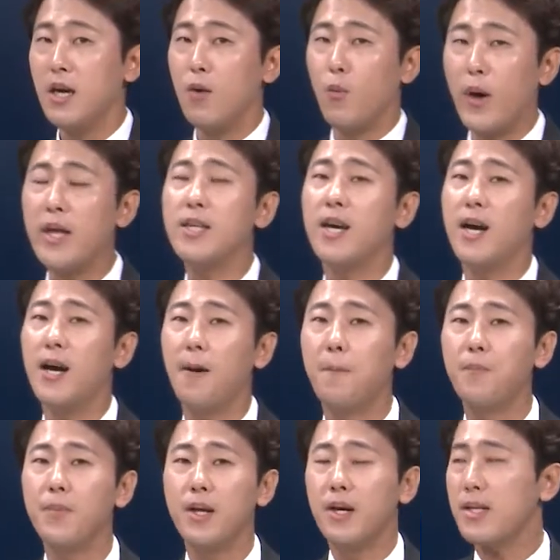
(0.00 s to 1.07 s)
왜냐,
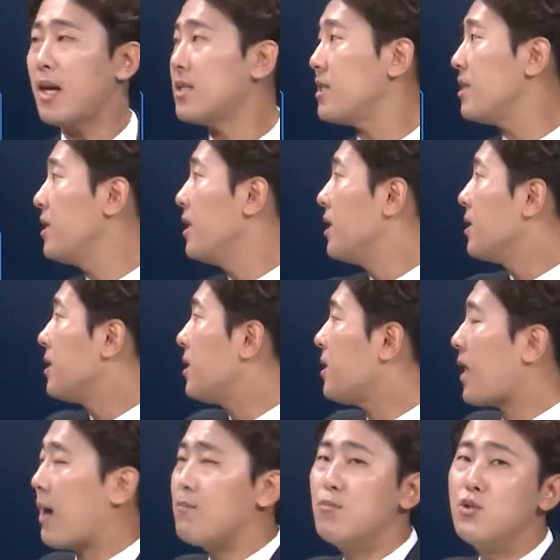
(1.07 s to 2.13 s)
사실 이
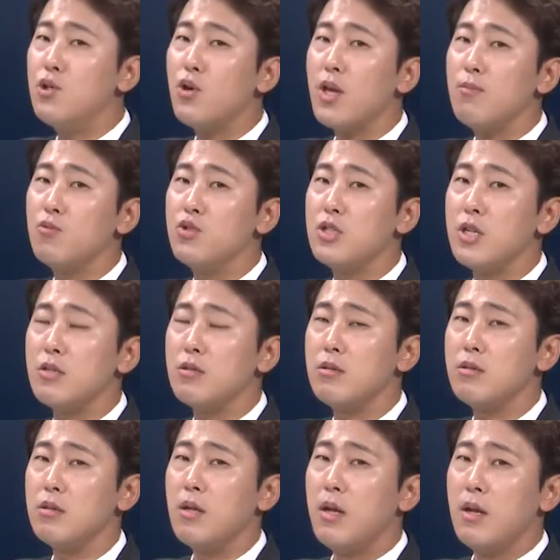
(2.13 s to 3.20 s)
단문형의 문제는